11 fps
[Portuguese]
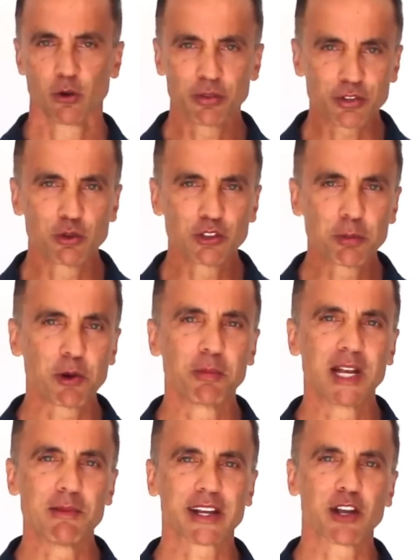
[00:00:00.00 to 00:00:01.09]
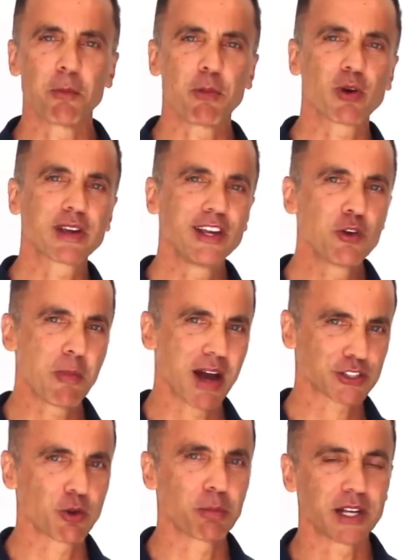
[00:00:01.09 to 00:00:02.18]
O segundo problema, que é um pouquinho
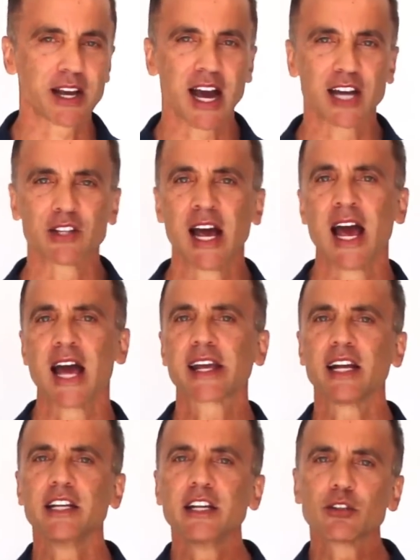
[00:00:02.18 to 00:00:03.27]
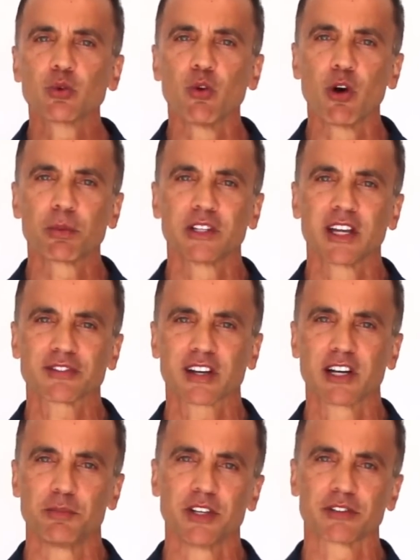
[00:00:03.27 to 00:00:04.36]
mais complicado, é que a linha do ombro dessa
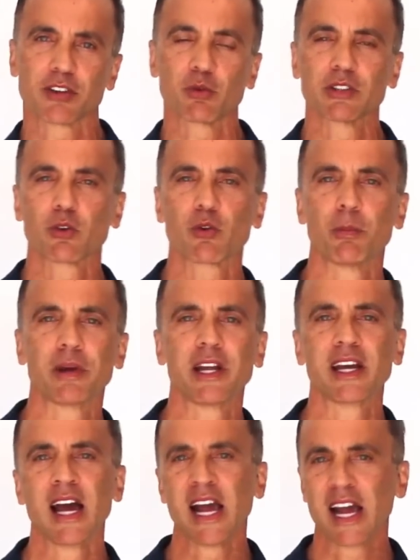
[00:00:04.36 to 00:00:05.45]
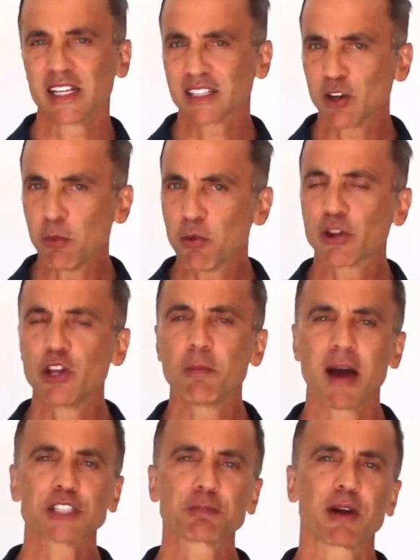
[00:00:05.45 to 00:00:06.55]
camisa, quando eu comprei, ela está um pouquinho
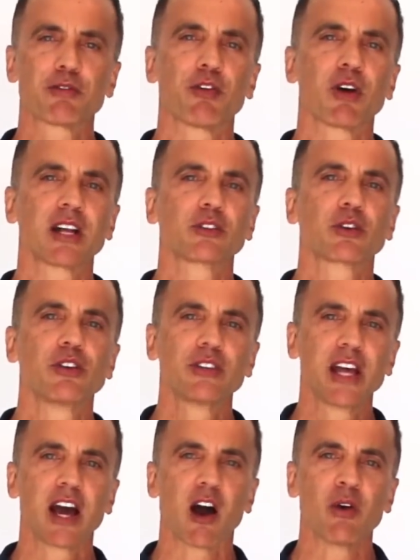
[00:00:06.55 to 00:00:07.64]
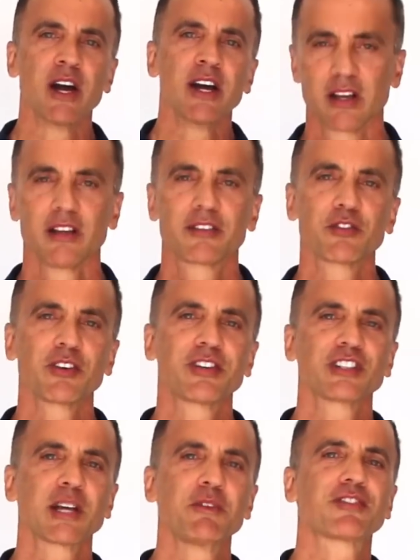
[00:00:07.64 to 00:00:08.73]
mais para fora do que ideal. E se
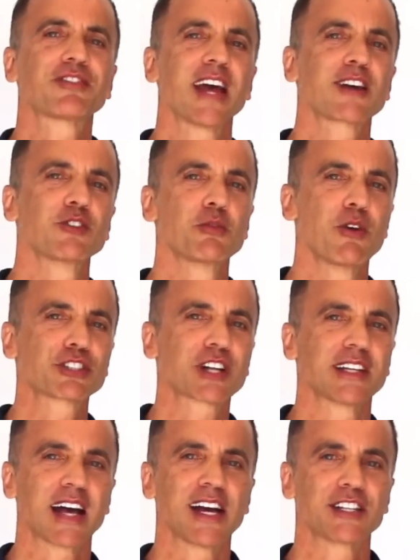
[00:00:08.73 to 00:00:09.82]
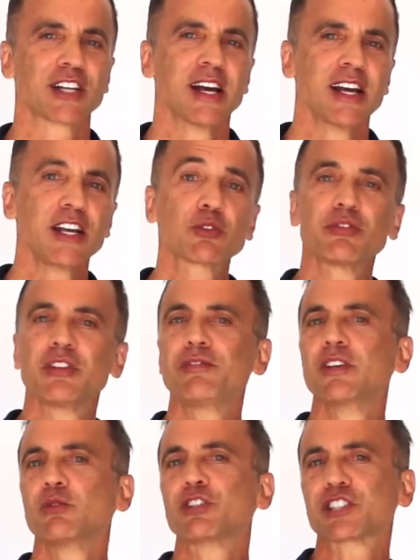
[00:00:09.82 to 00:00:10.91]
você já me segue nos meus canais,
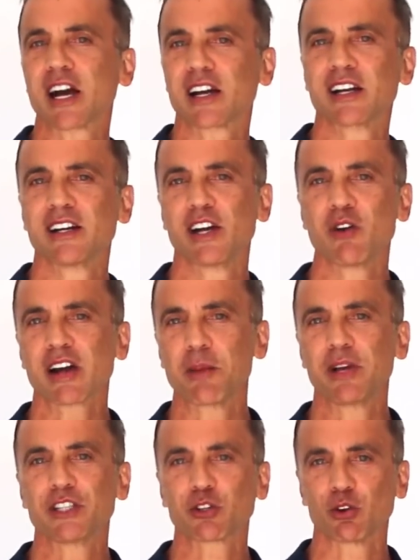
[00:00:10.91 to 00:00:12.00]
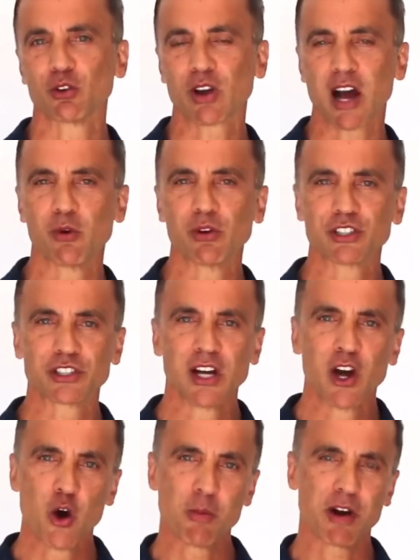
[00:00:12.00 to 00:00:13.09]
inclusive no Instagram, eu acabei de colocar hoje
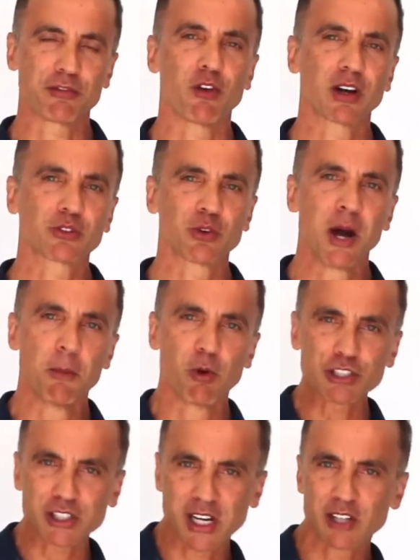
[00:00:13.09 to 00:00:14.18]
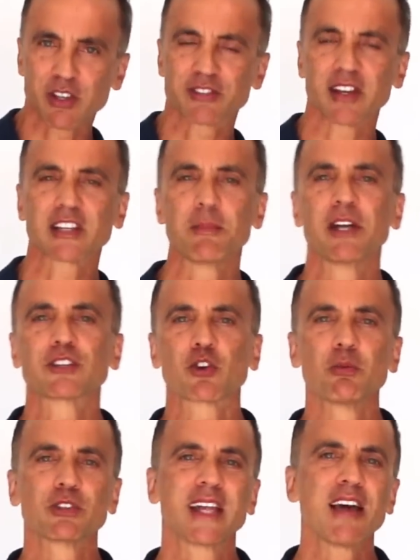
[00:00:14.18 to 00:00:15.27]
uma foto mostrando exatamente
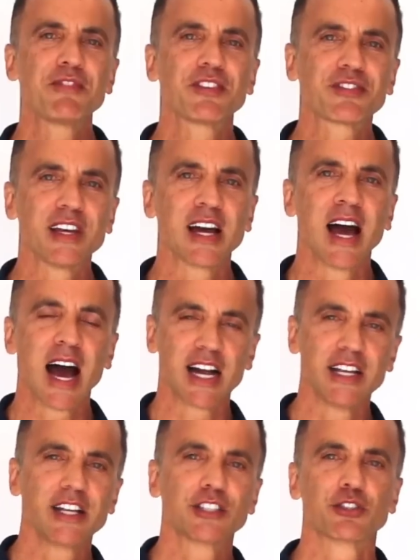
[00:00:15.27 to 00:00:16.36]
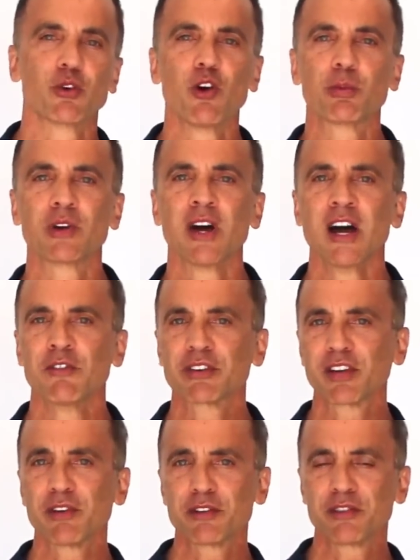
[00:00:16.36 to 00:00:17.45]
como deve ser a linha de ombro,
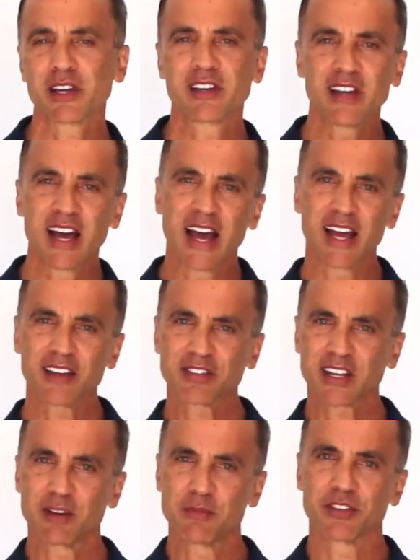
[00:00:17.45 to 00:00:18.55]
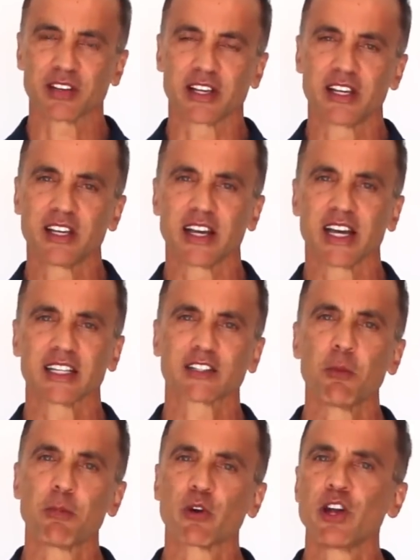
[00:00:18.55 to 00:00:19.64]
você vai ver que essa camisa aqui, ela está
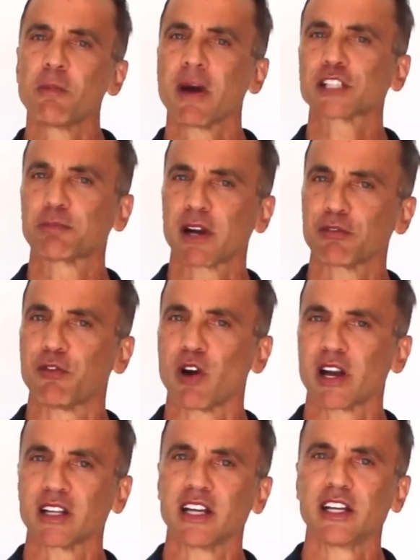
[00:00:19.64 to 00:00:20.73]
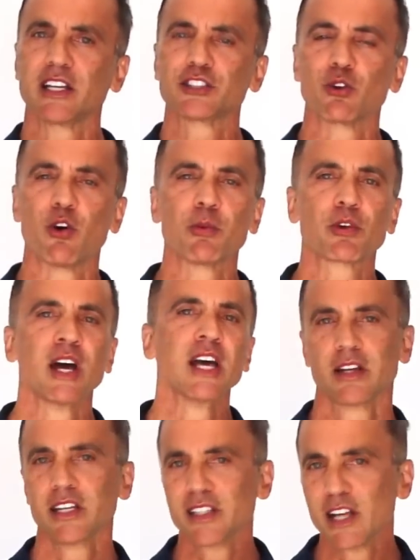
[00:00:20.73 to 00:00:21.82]
um pouquinho mais para fora na linha de ombro
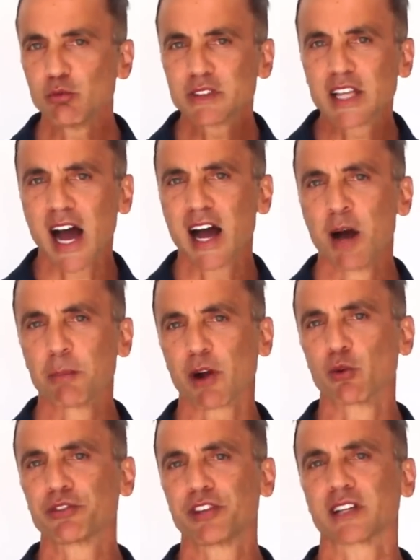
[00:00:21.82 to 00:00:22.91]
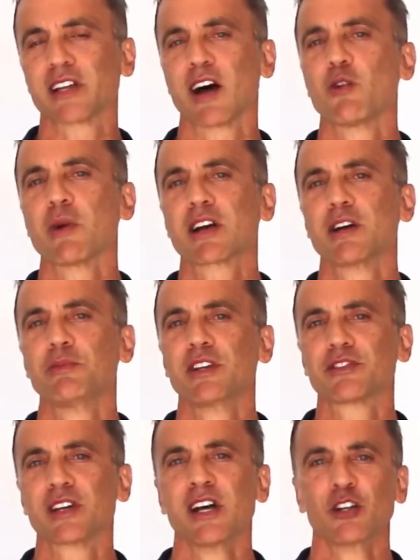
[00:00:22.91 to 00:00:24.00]
e não dá para consertar uma
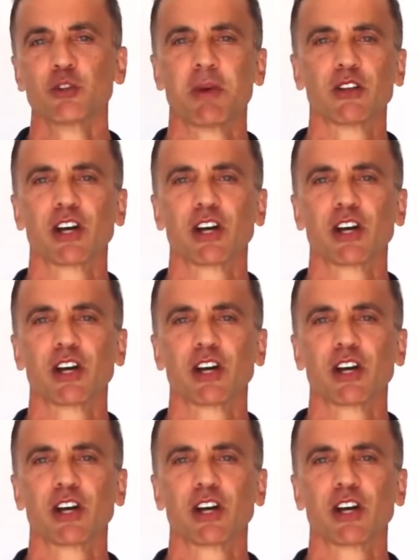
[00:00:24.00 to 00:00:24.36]
camisa numa